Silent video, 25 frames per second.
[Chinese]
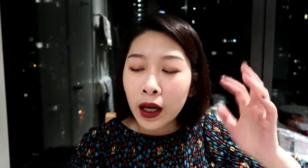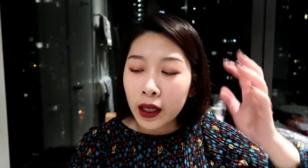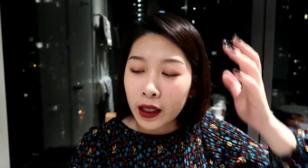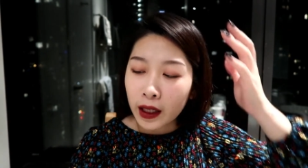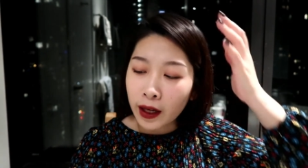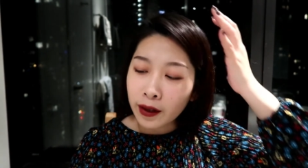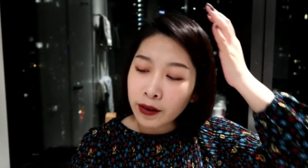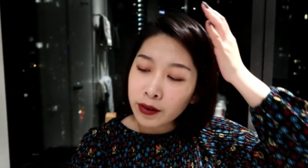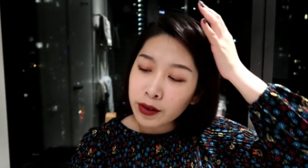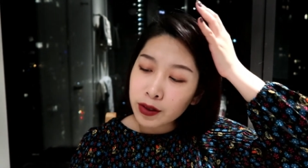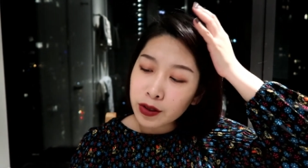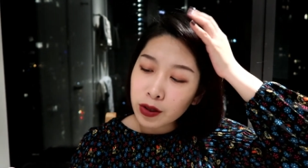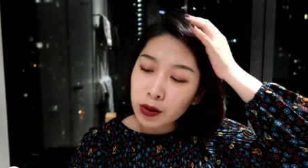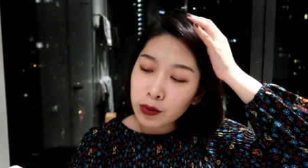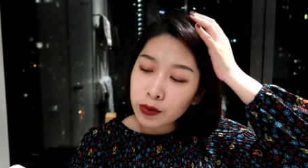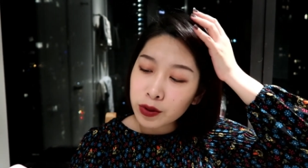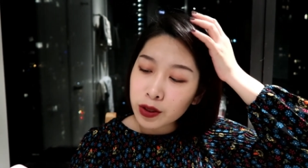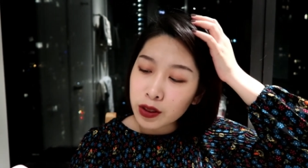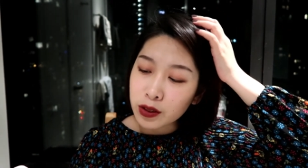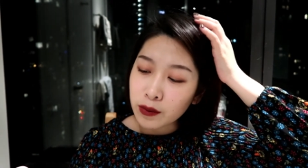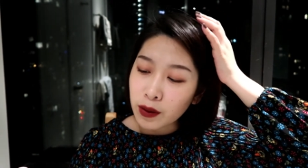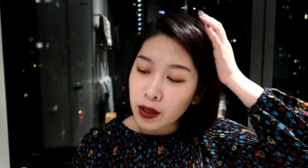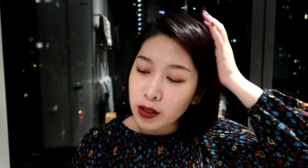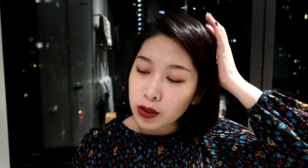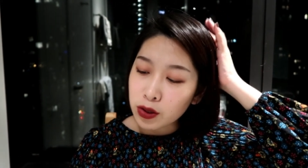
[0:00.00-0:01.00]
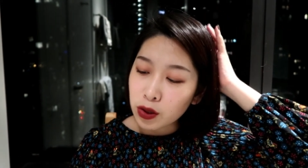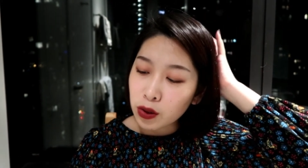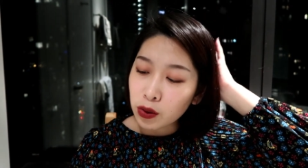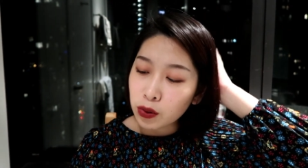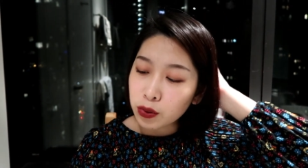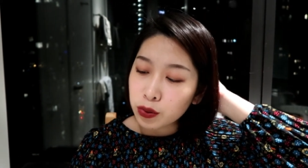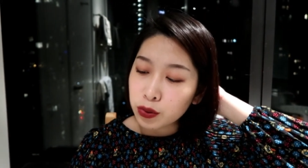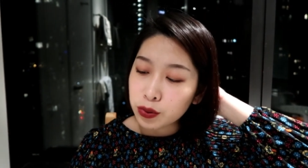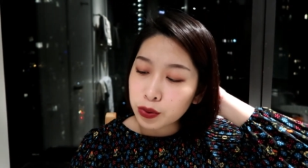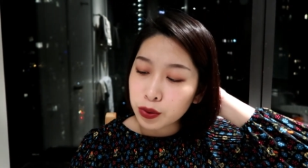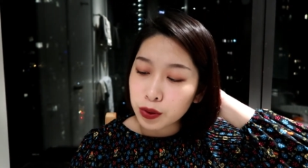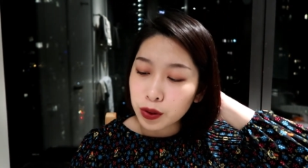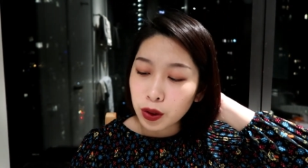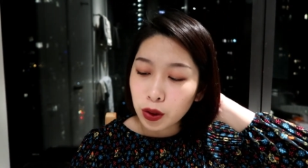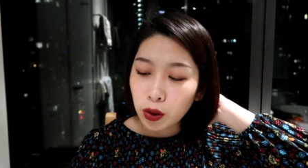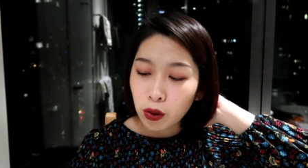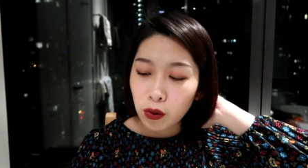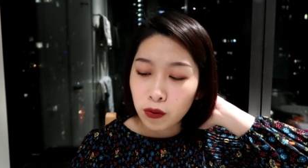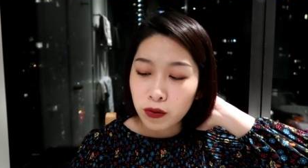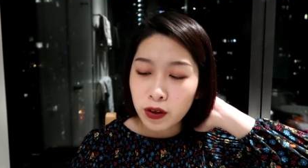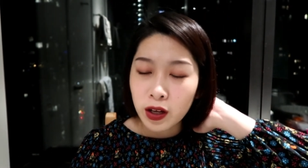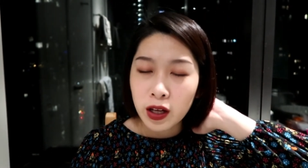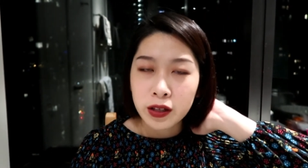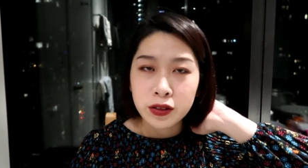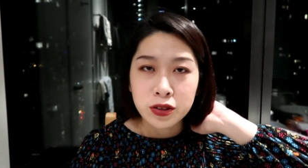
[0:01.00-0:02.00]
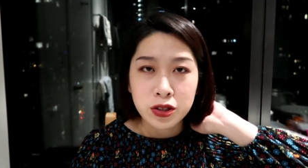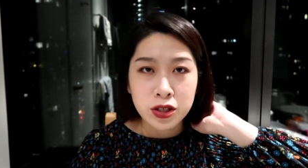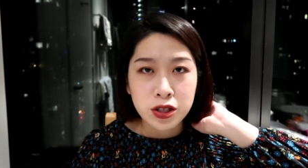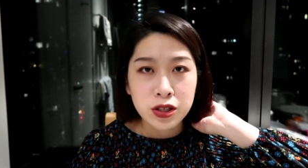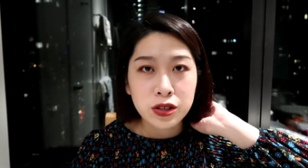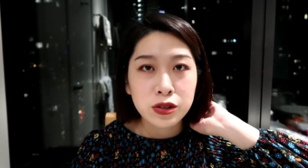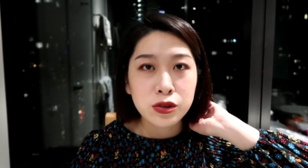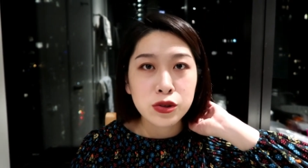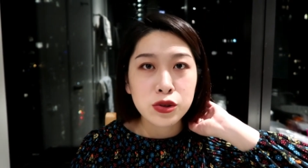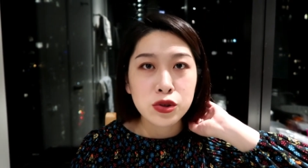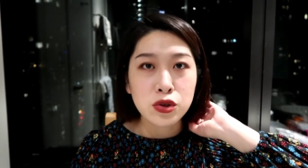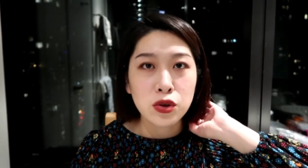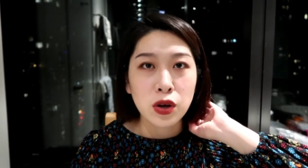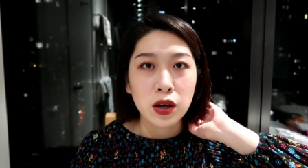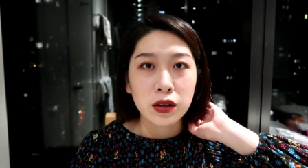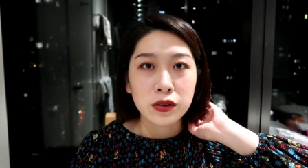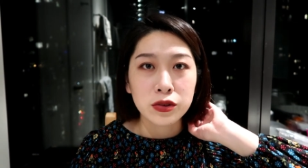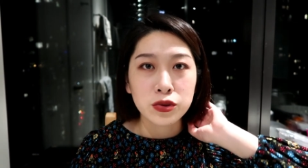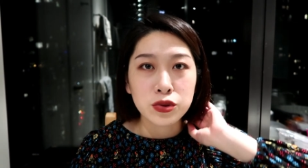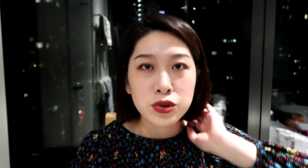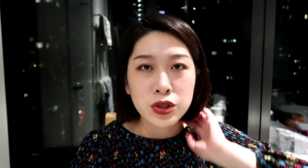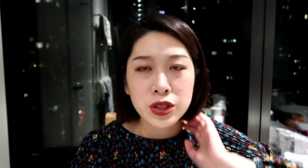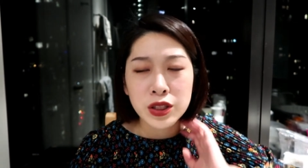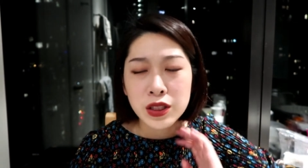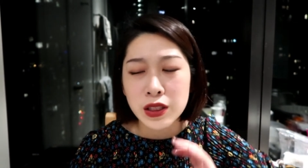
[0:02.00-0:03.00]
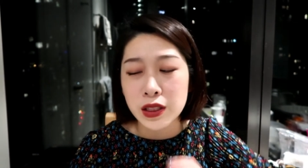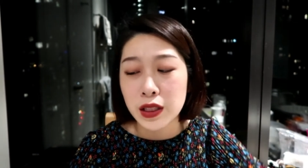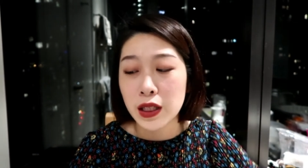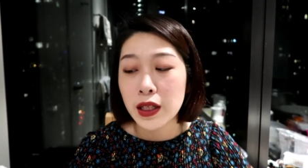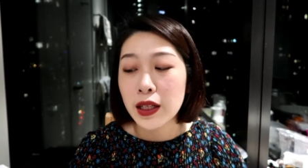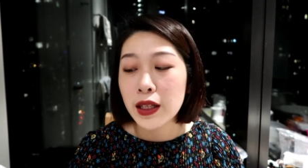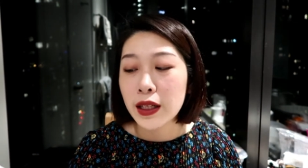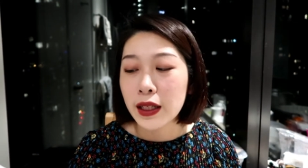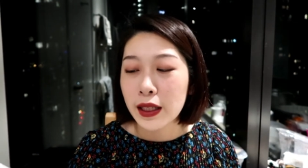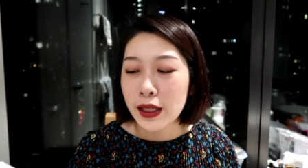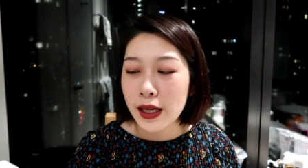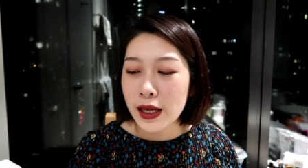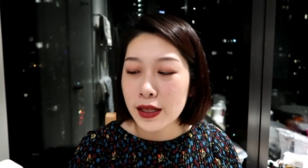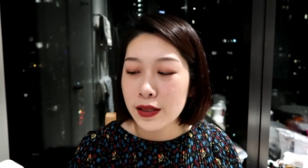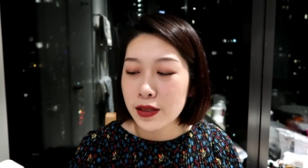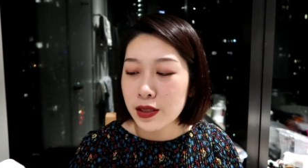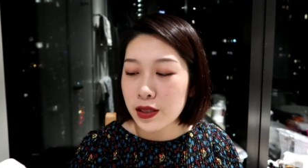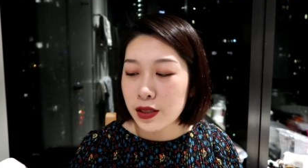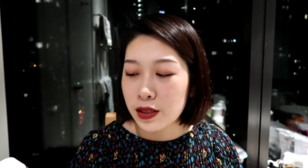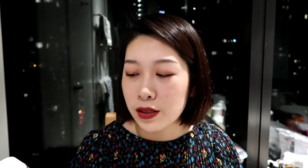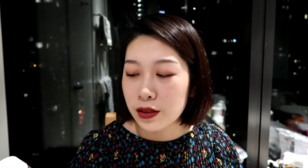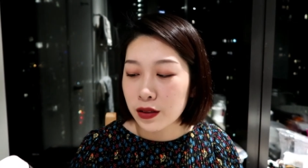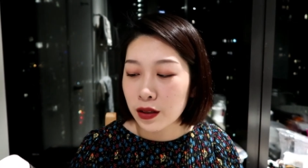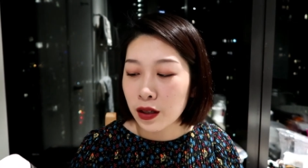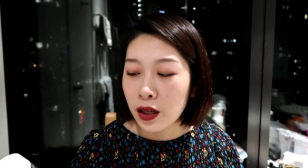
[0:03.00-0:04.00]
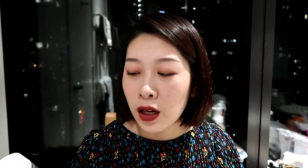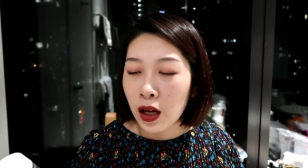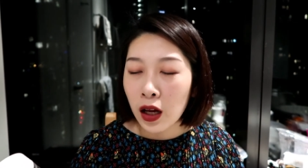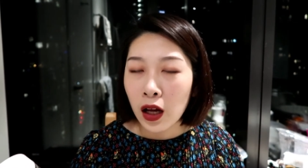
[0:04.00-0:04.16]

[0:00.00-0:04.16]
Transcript: 然后冲洗完之后我就觉得头发很清爽，就是洗得很干净。